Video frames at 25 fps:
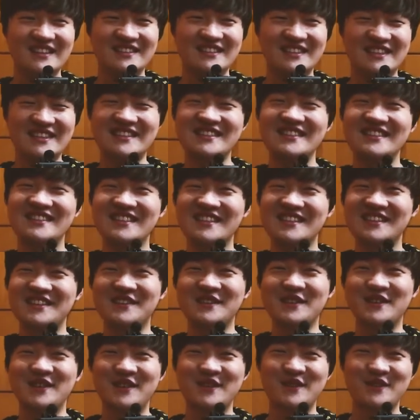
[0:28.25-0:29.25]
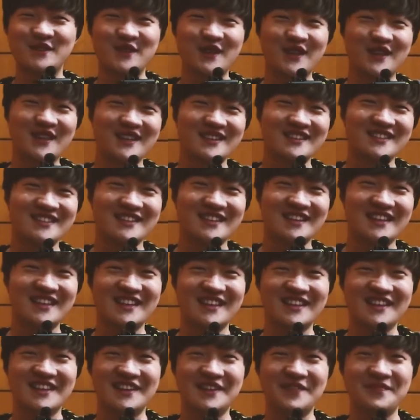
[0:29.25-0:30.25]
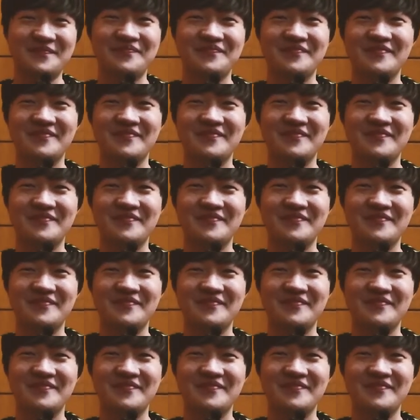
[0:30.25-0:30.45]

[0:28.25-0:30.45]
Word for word: 징징거릴 줄 알았는데